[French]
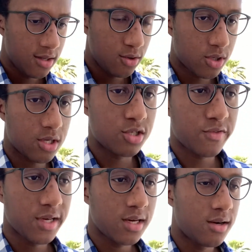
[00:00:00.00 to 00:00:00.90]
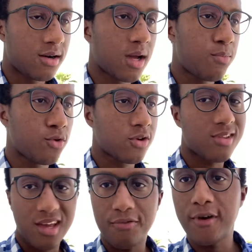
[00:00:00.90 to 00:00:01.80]
Donc je vais répondre
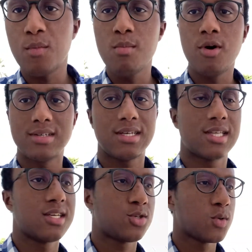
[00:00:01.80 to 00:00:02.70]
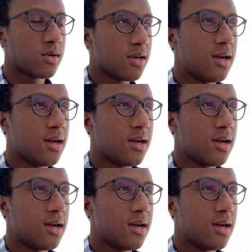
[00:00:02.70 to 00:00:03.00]
très fermement à cette question,